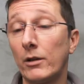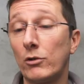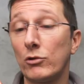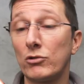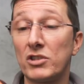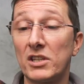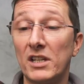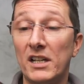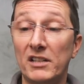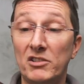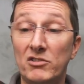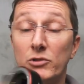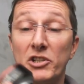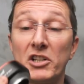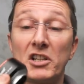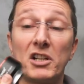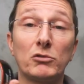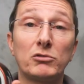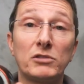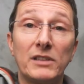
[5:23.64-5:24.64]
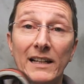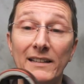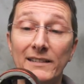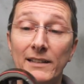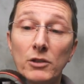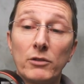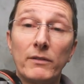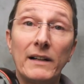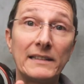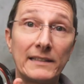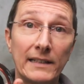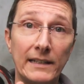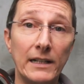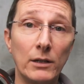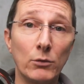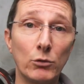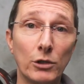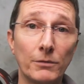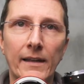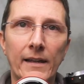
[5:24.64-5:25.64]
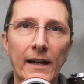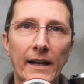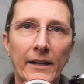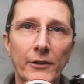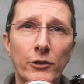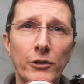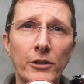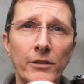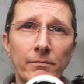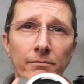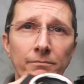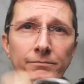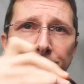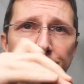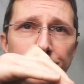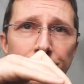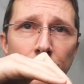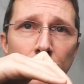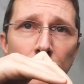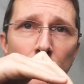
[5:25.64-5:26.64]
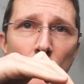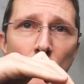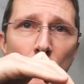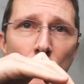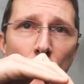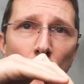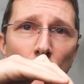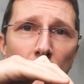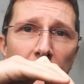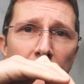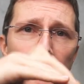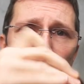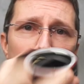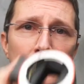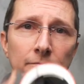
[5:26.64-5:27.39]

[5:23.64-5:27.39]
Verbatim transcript: che costa circa 80-90 euro. Canon, Sony.